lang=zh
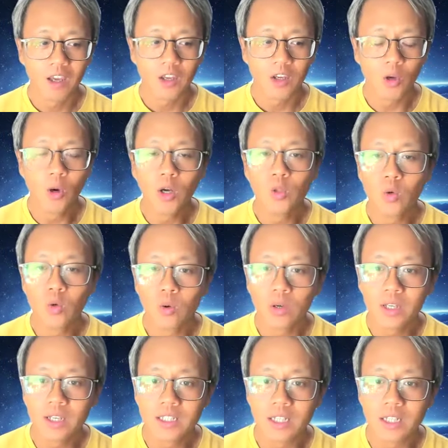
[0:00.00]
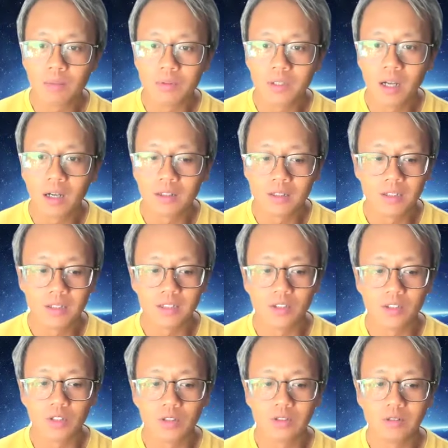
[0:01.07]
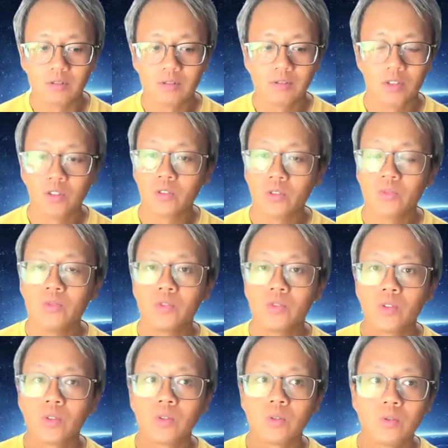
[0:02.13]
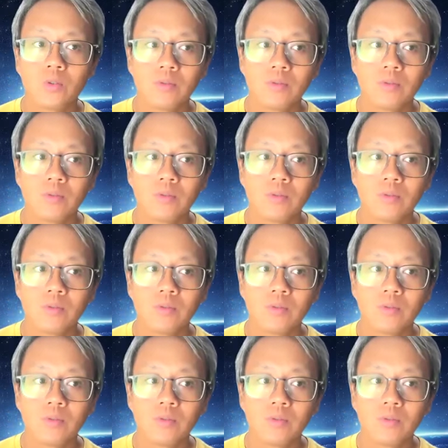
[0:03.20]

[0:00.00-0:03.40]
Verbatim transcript: 有很多我意想不到的事情，就就就